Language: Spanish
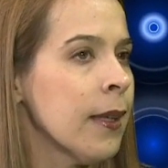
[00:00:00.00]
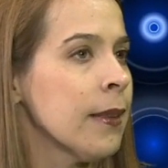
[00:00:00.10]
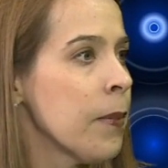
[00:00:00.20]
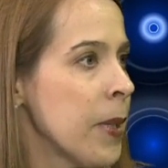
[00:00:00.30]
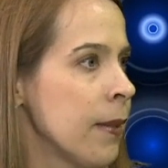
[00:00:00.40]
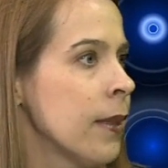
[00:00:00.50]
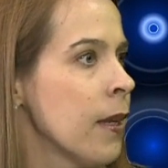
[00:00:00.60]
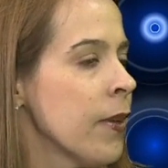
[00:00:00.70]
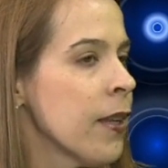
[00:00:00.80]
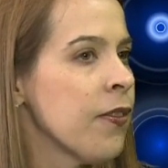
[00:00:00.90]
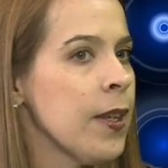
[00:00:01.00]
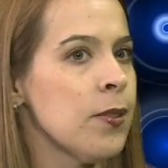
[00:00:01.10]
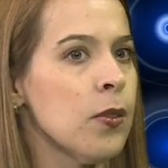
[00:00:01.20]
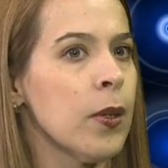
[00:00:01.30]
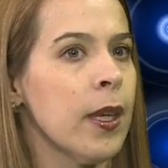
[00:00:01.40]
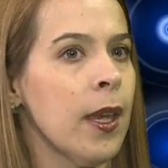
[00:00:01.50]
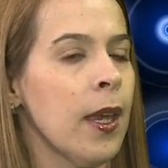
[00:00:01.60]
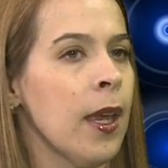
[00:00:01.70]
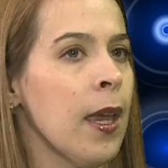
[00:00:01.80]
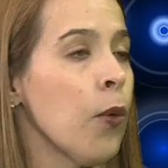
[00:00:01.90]
también tiene el beneficio
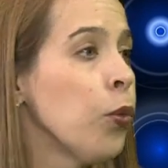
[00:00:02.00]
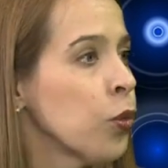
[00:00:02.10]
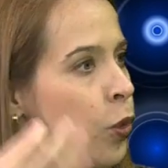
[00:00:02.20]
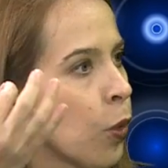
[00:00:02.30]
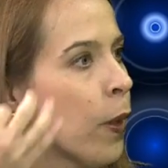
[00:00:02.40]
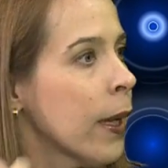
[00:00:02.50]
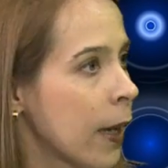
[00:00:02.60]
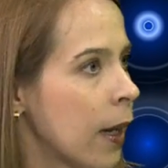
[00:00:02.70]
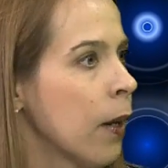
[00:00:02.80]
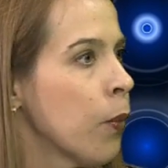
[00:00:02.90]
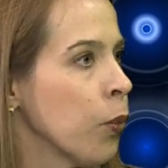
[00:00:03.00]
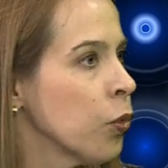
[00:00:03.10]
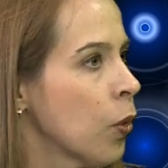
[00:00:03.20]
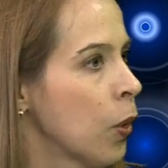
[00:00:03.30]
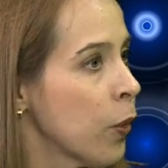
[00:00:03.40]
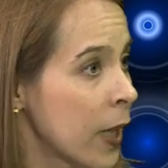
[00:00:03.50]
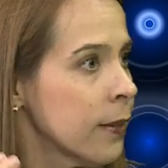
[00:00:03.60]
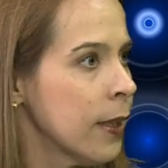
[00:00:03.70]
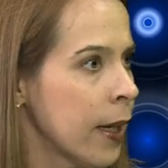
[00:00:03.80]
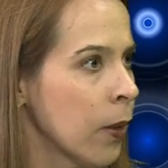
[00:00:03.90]
que en un solo scan, un solo
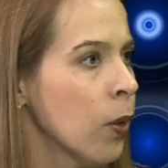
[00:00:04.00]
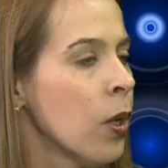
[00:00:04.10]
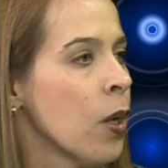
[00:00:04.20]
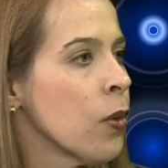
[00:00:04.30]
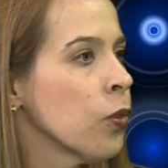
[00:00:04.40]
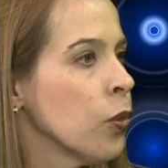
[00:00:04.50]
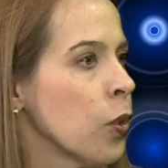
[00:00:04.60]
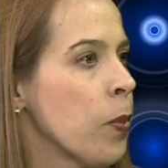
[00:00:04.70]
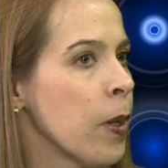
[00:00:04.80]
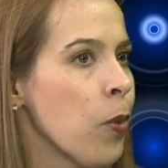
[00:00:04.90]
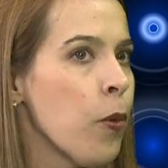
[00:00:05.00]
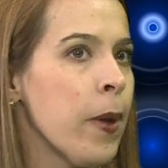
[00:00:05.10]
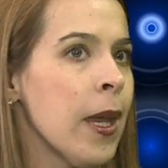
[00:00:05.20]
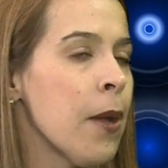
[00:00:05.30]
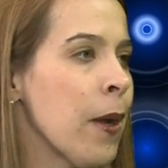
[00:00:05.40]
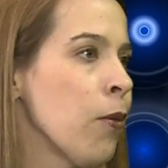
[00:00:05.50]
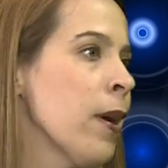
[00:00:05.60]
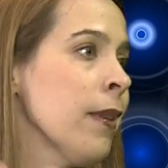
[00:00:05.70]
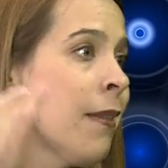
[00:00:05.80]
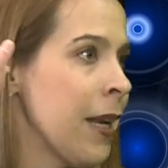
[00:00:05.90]
rastreo, nosotros podemos
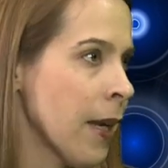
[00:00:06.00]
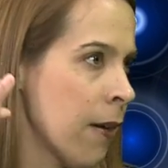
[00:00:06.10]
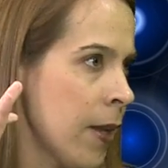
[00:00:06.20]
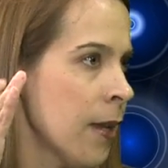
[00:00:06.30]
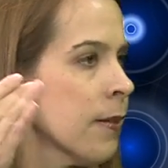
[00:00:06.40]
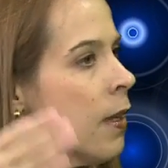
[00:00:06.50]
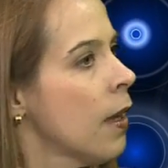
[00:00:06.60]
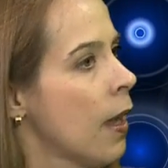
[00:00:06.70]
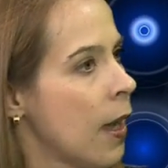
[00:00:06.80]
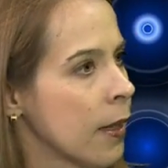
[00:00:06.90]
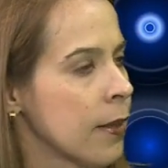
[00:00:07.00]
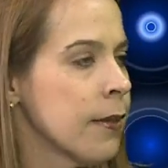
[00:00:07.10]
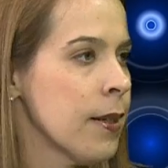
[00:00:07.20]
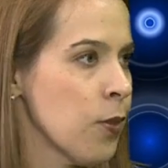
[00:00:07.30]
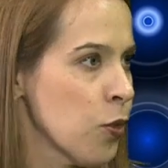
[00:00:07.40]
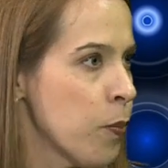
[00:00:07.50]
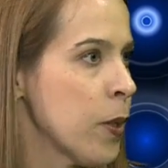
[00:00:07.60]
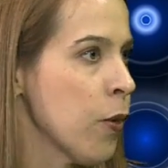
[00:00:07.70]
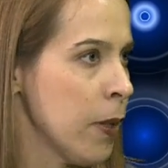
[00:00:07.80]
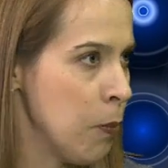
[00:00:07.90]
evaluar desde la cabeza hasta el tercio
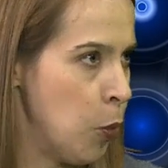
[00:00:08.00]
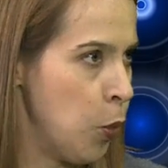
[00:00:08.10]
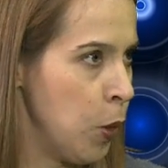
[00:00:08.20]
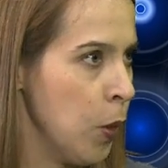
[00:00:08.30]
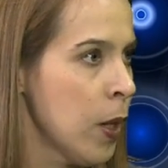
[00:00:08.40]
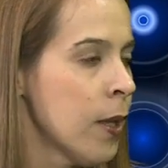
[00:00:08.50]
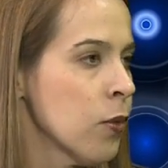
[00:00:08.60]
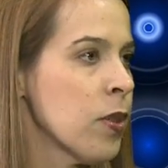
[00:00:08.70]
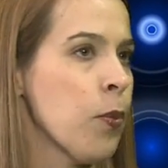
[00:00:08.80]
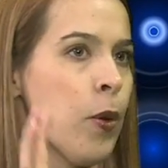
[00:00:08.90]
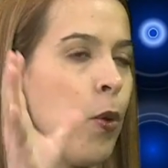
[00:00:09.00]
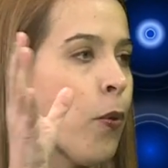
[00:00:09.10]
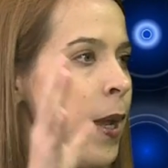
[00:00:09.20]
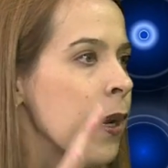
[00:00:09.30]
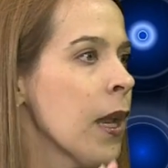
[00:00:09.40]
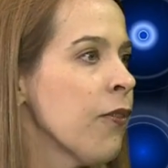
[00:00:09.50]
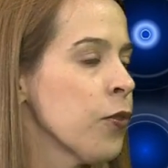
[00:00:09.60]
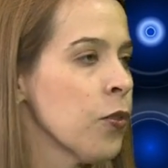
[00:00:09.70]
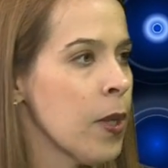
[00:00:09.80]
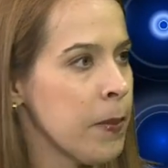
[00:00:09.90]
superior del muslo. Entonces podemos ver el
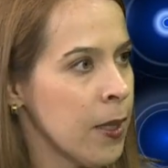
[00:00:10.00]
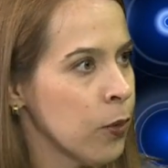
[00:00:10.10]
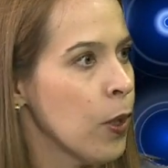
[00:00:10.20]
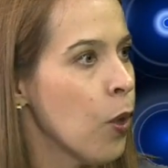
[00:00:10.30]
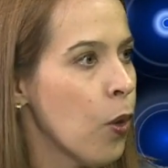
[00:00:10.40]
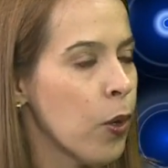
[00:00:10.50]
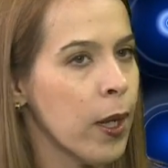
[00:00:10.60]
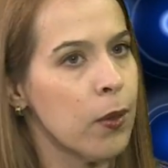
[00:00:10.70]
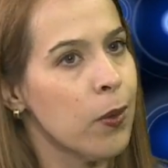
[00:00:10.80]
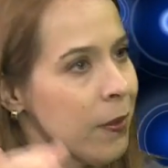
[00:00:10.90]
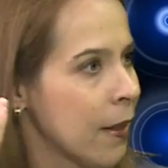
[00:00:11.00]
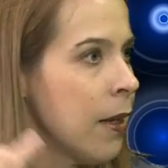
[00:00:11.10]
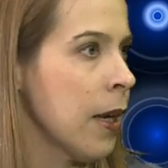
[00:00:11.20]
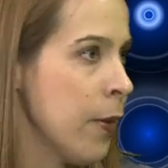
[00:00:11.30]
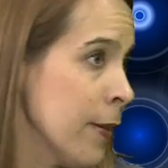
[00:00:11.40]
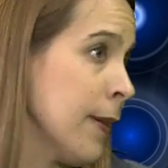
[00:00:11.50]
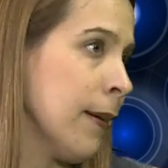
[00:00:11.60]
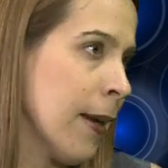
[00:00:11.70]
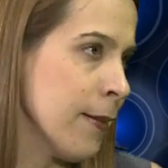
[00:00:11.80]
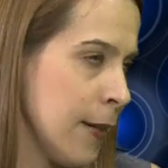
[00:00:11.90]
funcionamiento de los órganos desde la cabeza
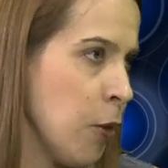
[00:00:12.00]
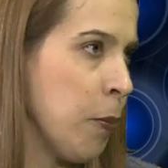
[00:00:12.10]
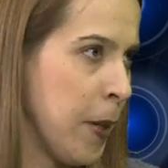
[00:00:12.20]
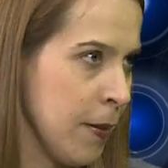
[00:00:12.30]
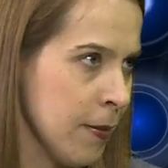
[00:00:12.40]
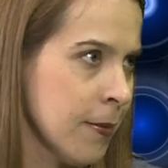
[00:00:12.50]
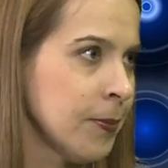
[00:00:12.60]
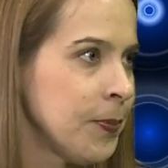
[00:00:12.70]
casi a los pies.